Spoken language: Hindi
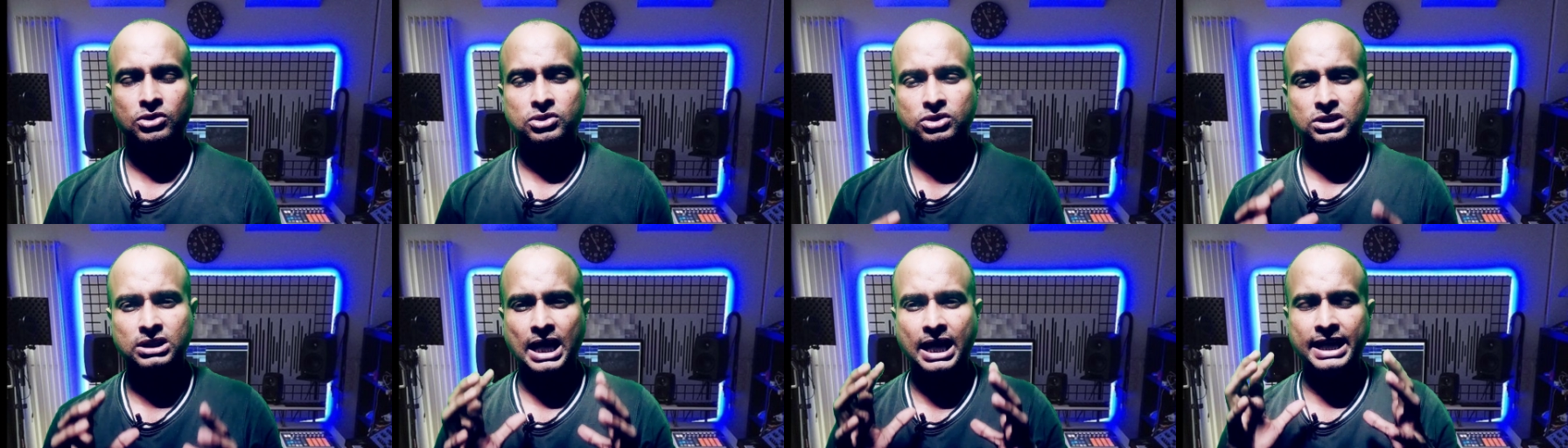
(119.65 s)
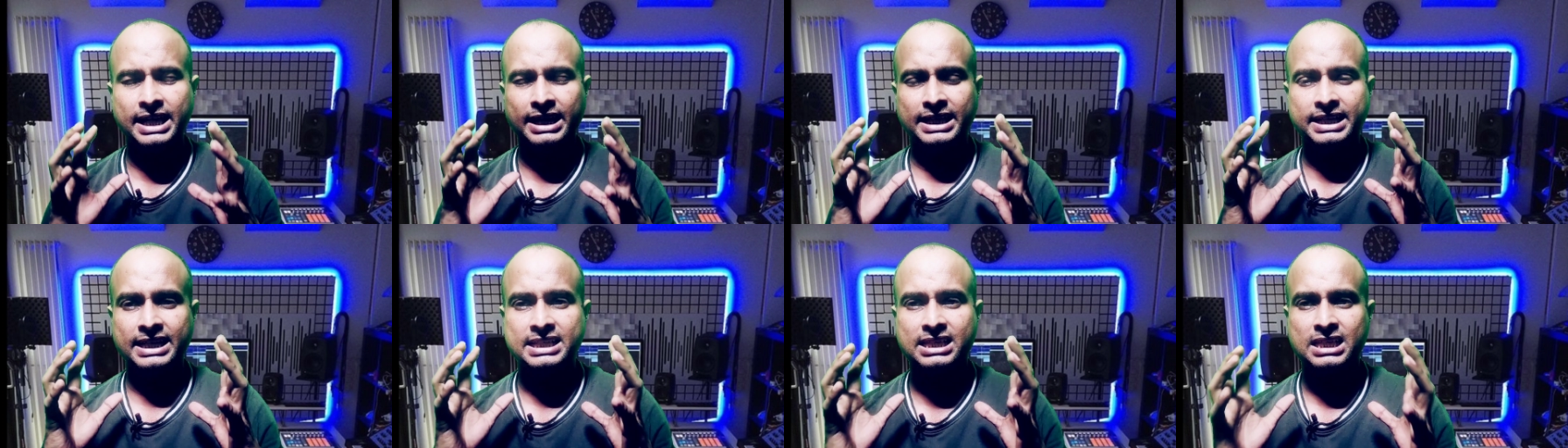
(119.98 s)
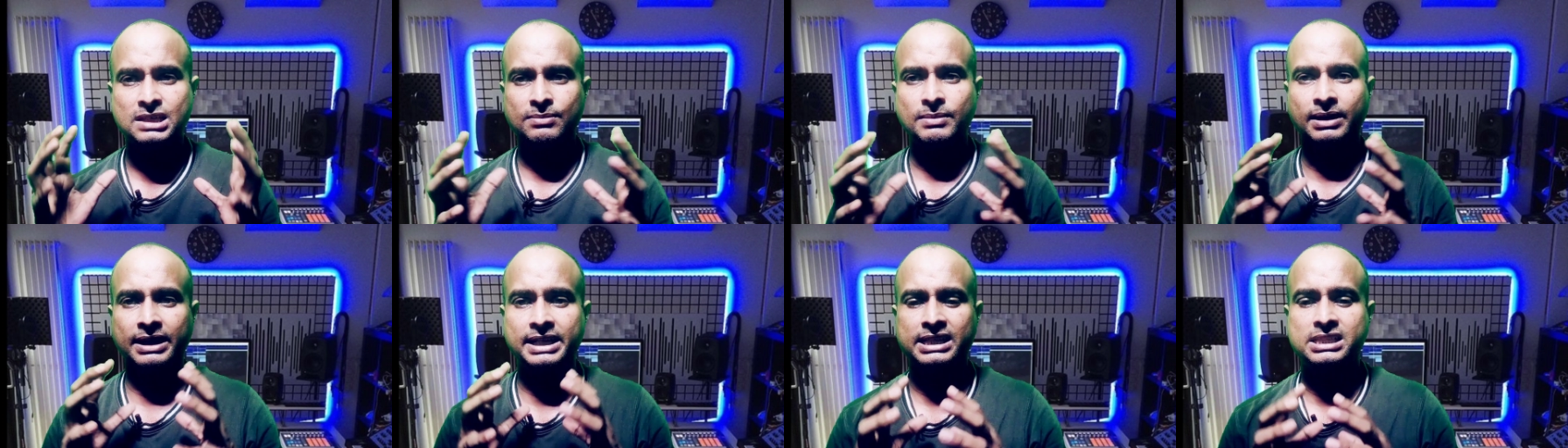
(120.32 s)
सारे
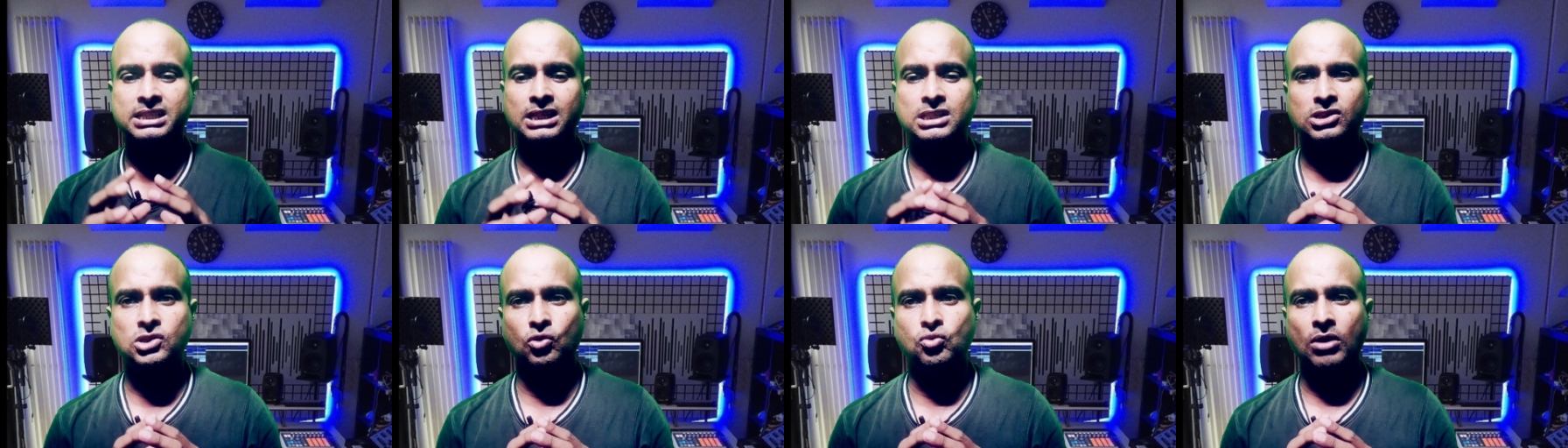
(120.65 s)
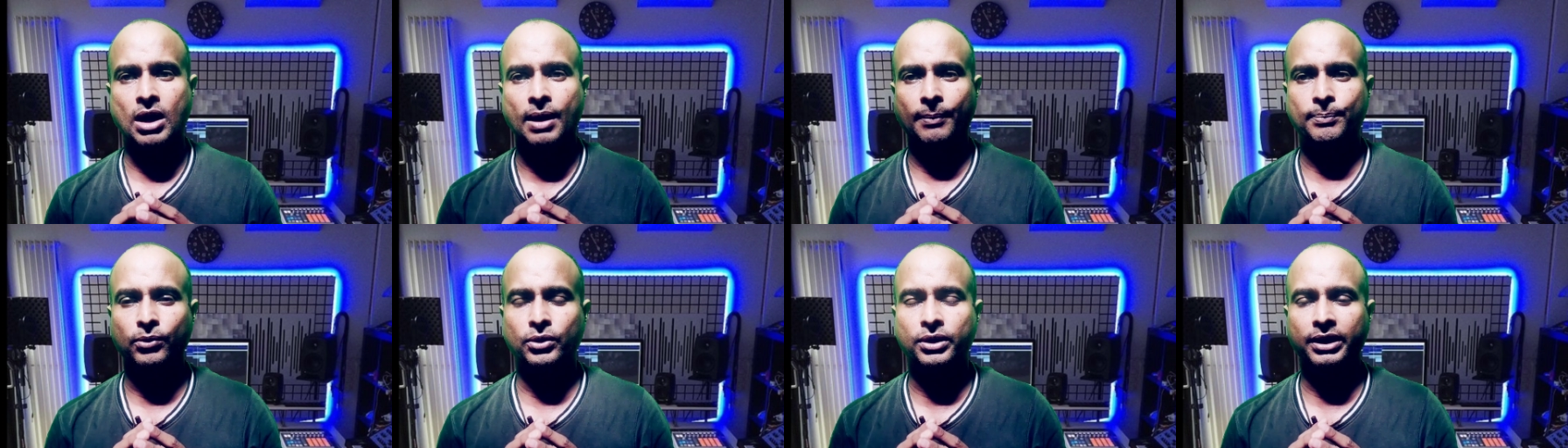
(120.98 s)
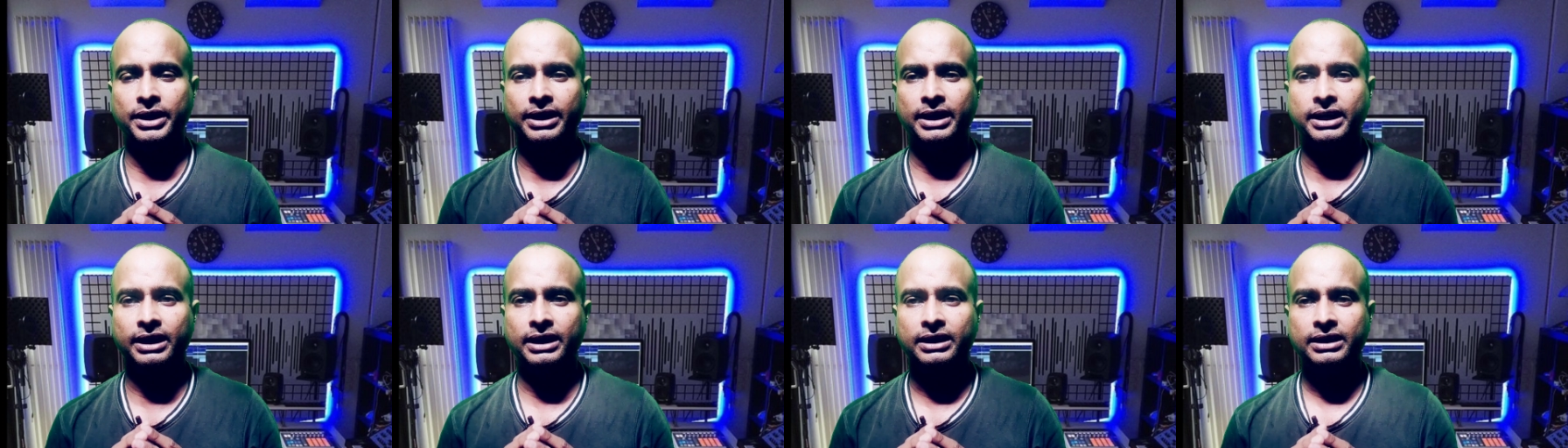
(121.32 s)
केसेस में डिस्कस करूंगा आपको
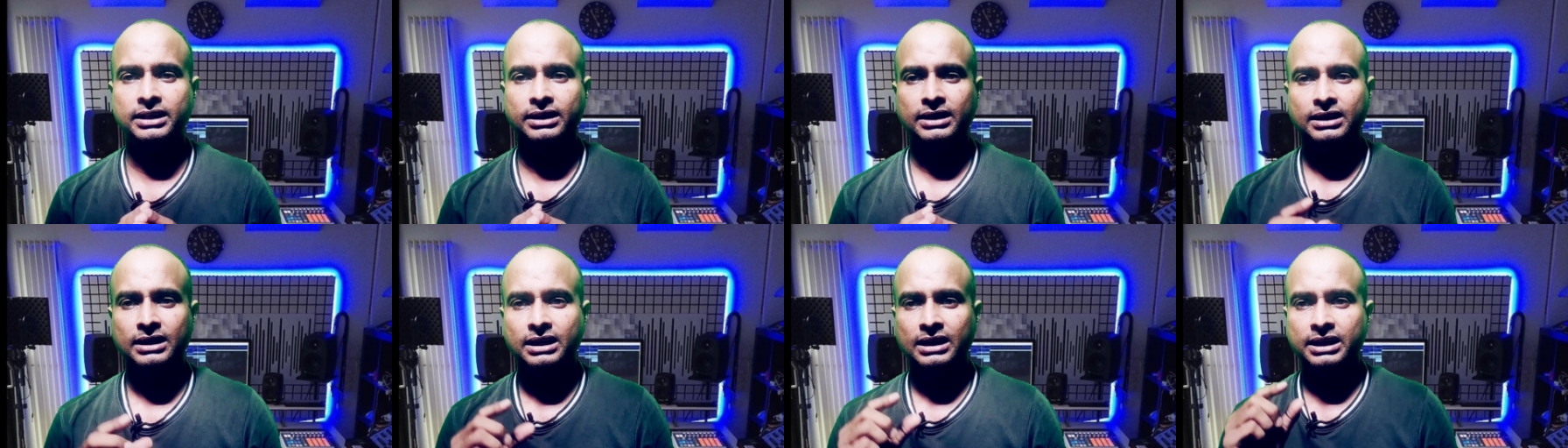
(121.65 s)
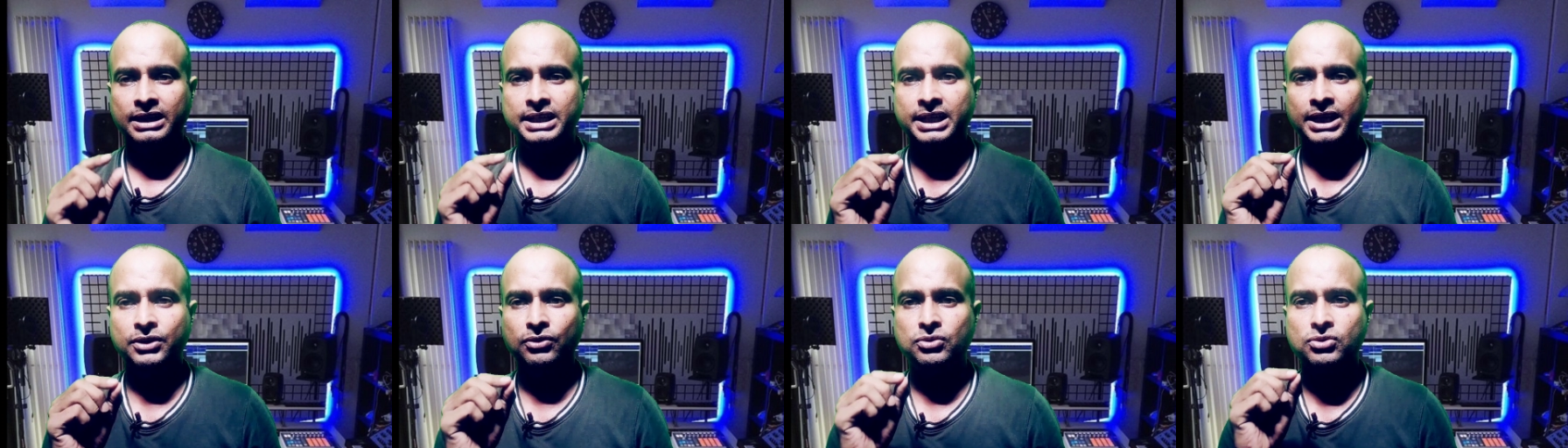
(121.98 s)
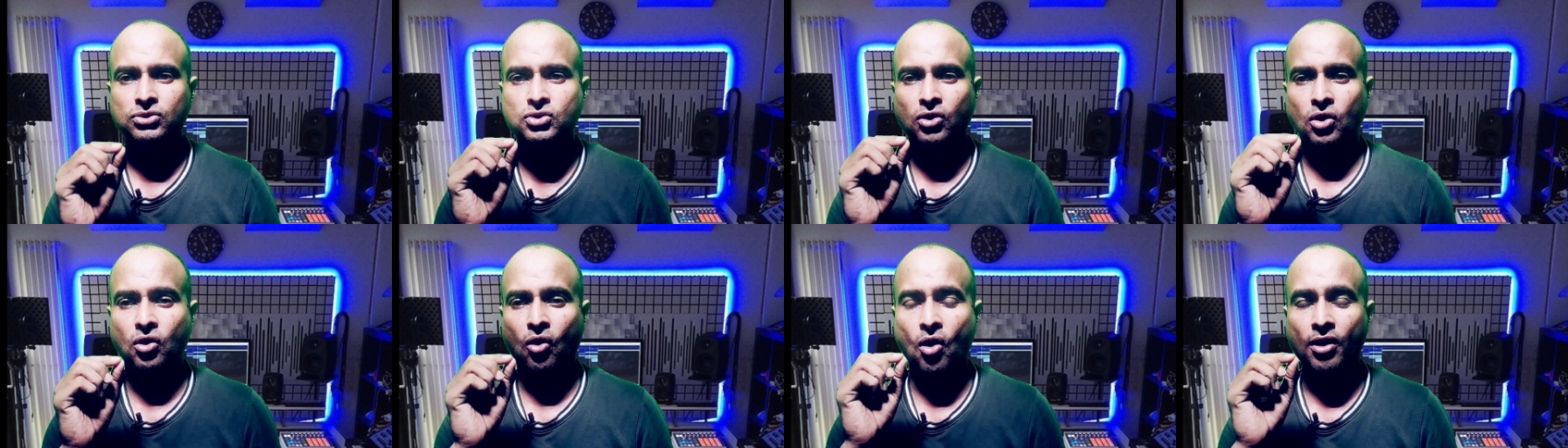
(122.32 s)
ठीक है रियूज जो